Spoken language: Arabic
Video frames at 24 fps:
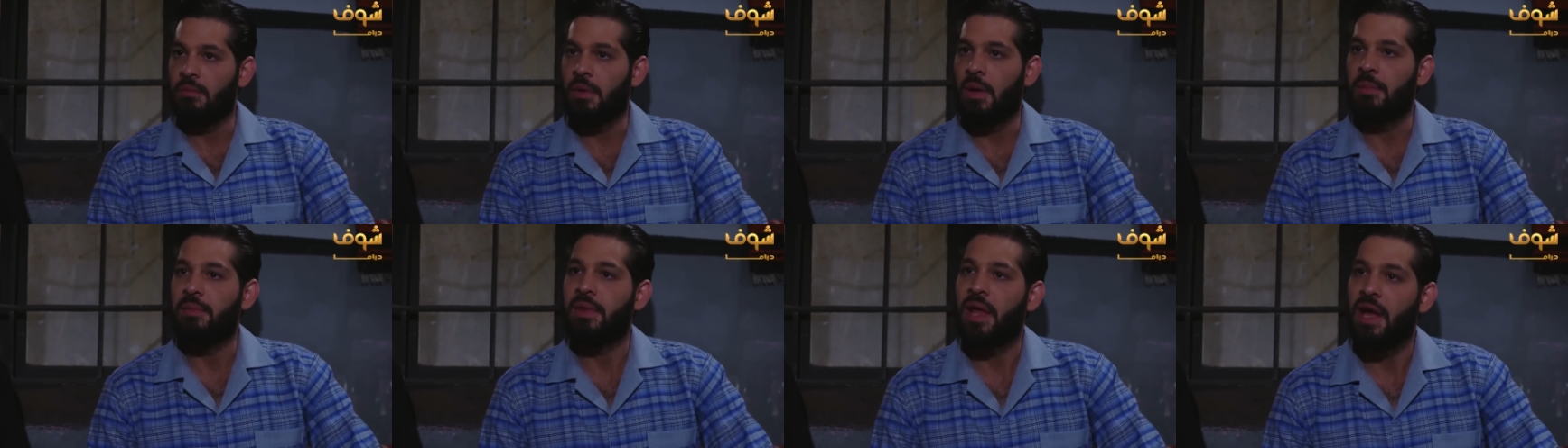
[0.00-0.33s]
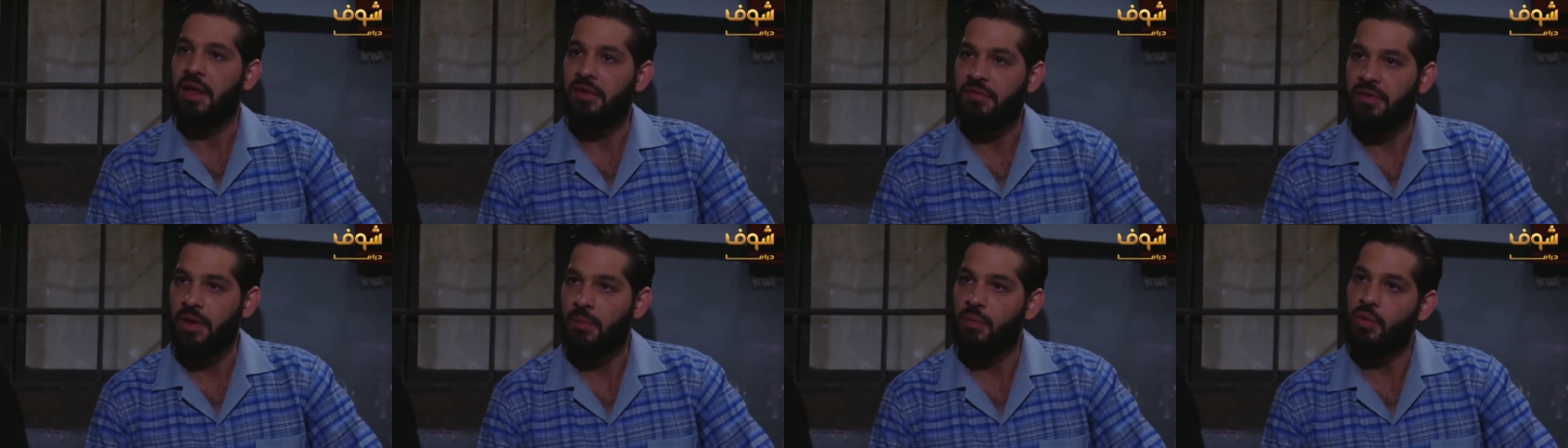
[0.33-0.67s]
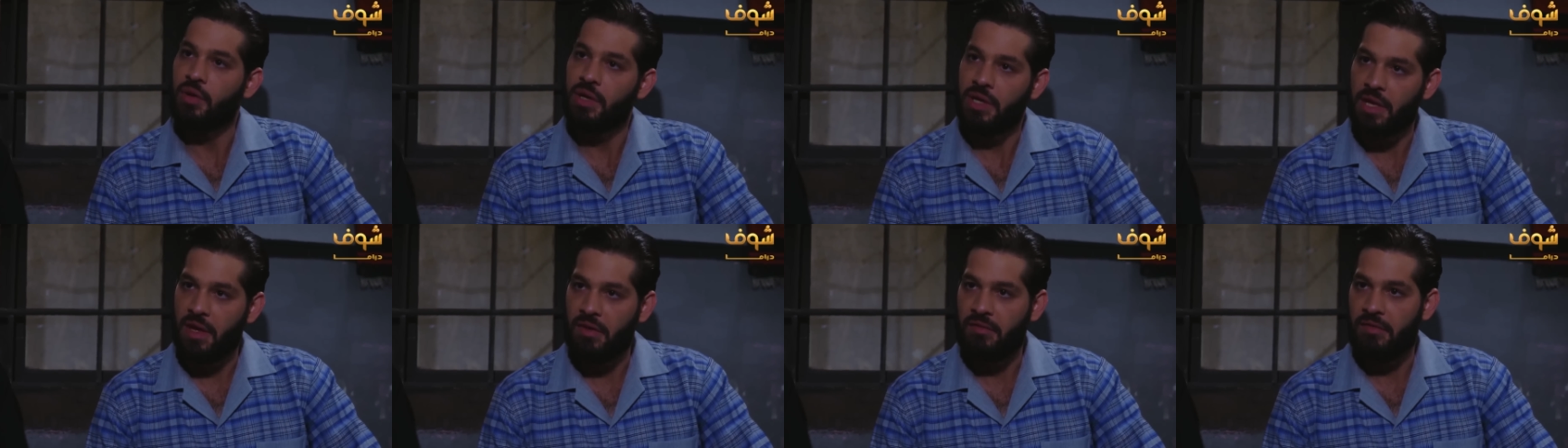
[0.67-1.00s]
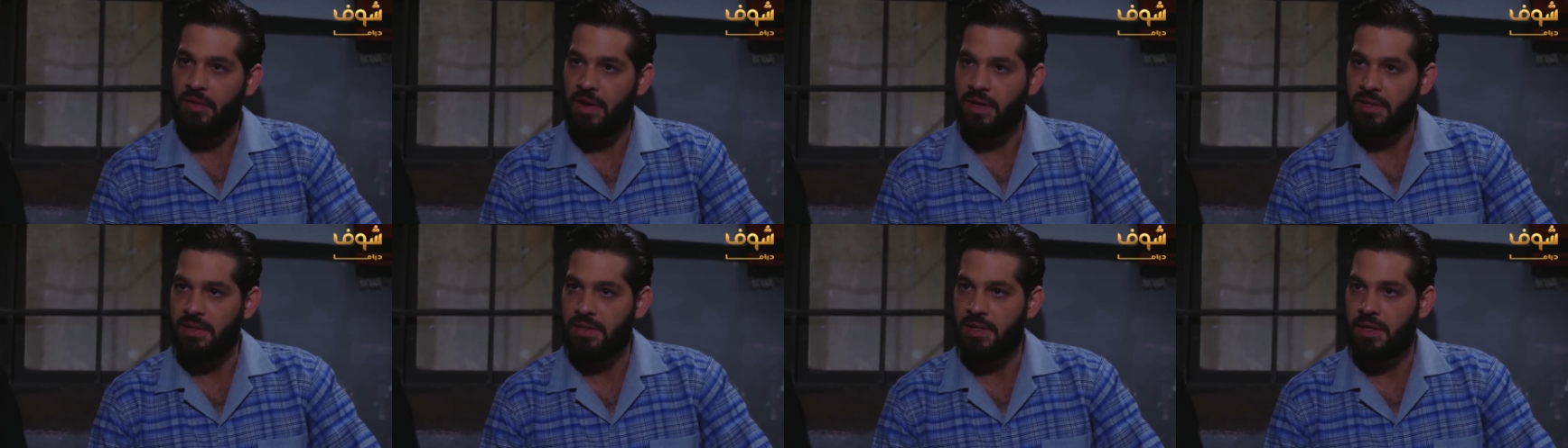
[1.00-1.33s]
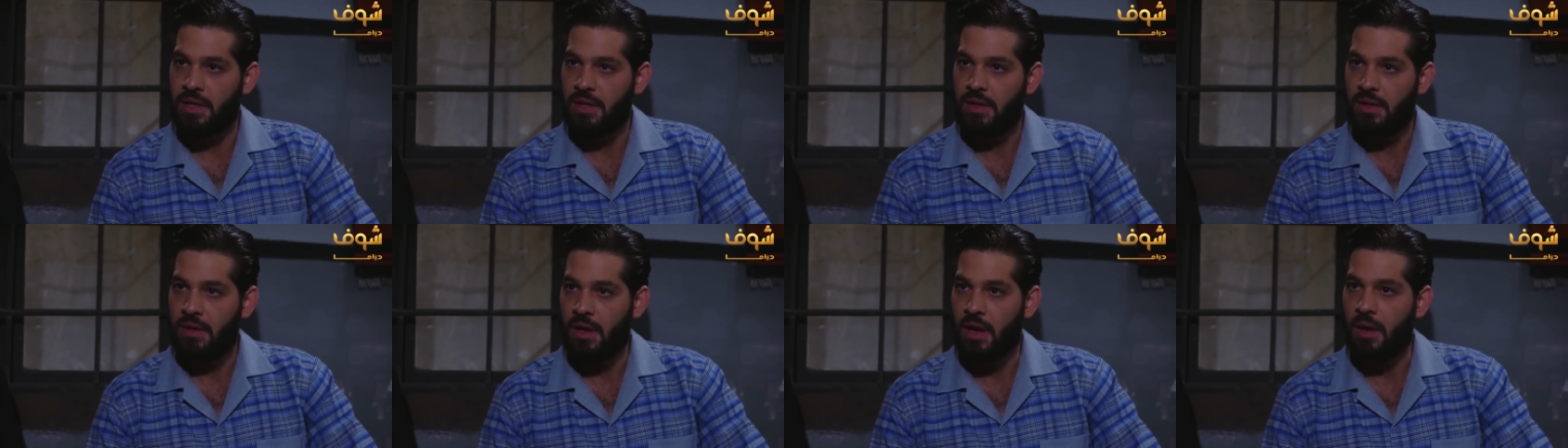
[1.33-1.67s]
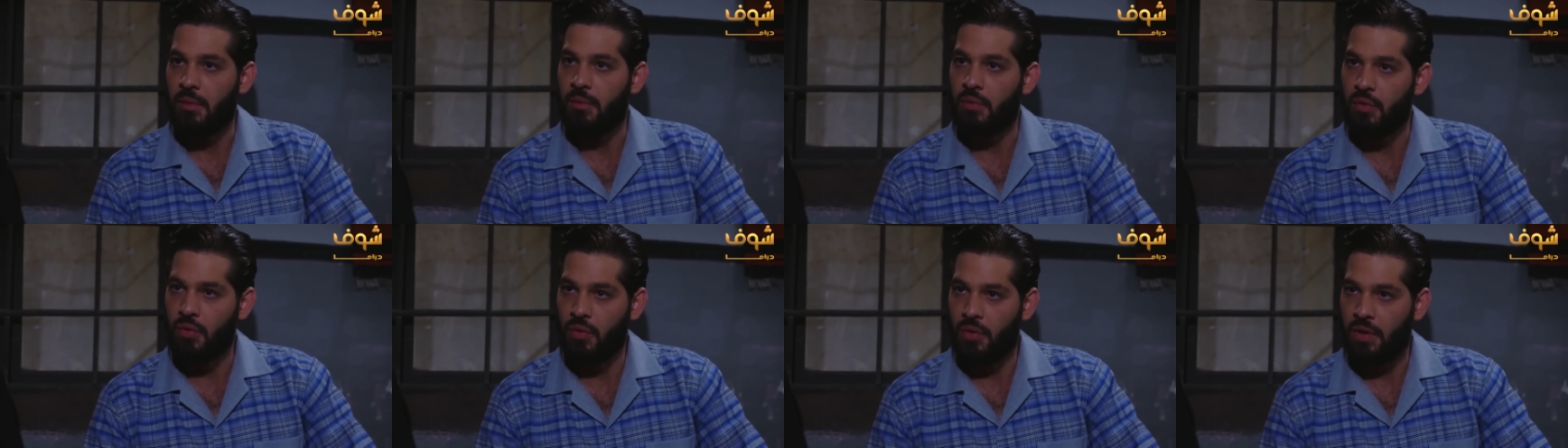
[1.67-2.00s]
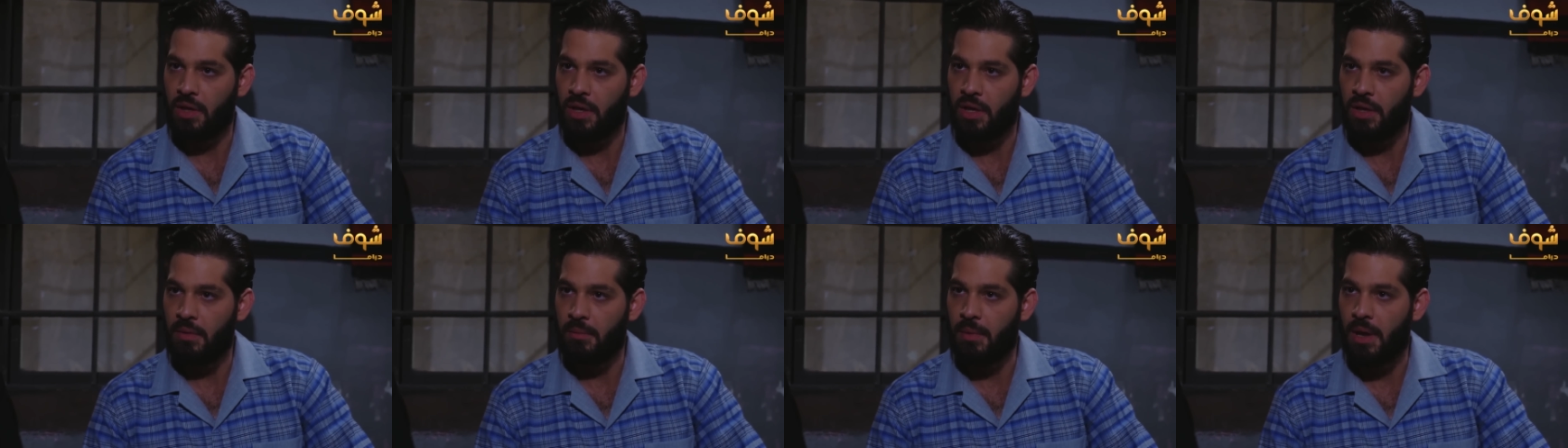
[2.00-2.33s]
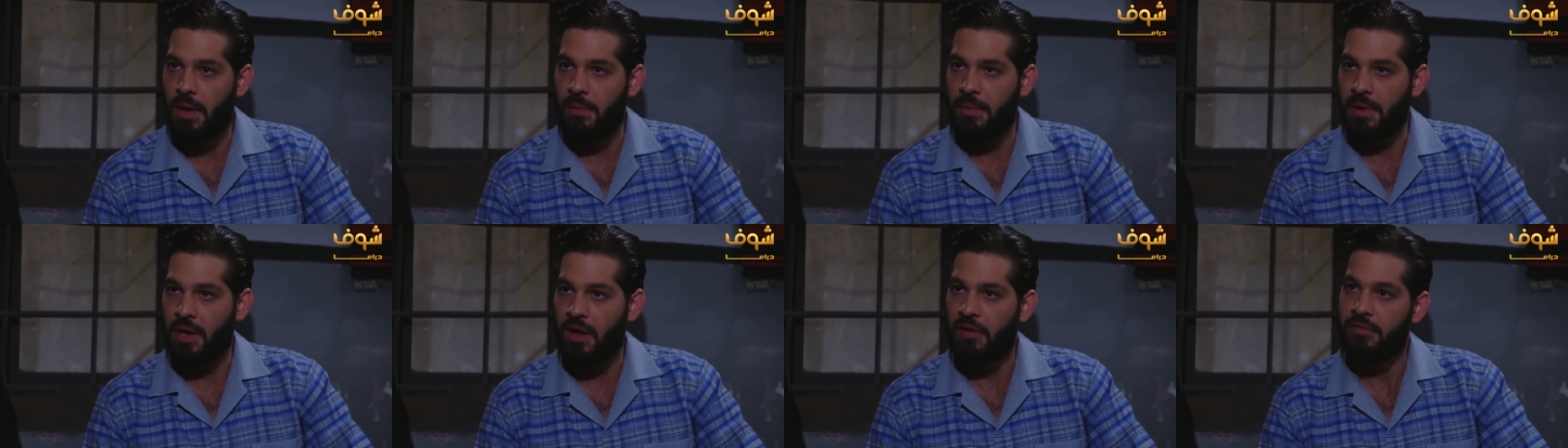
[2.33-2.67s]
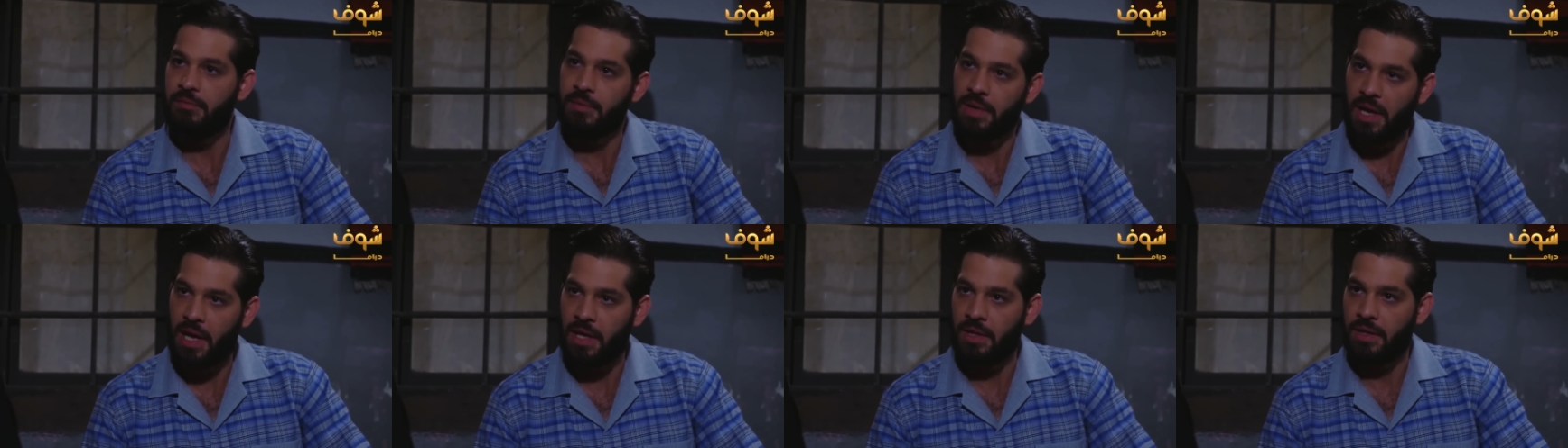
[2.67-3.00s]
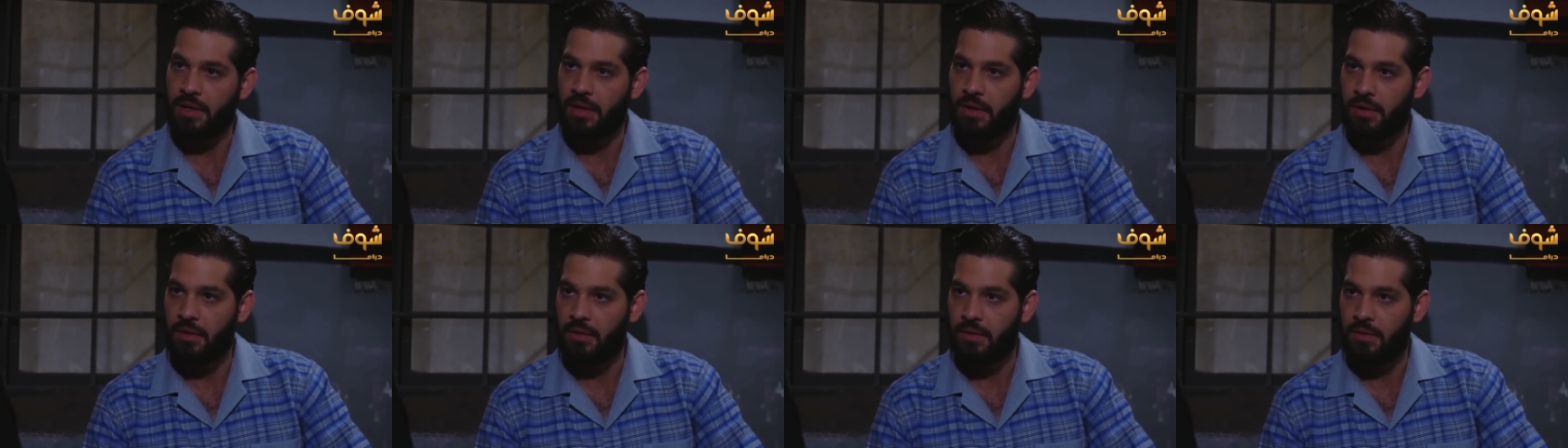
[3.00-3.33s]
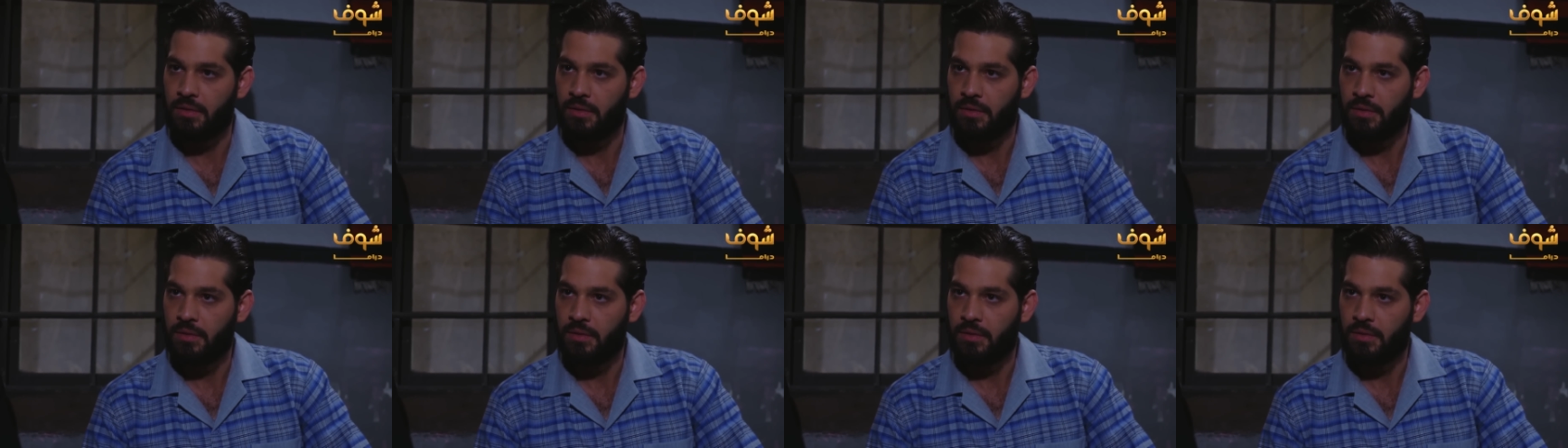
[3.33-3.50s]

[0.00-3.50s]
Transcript: ما بتعرفي ابوك يا فايزه ابوك ما بيخاف من حدا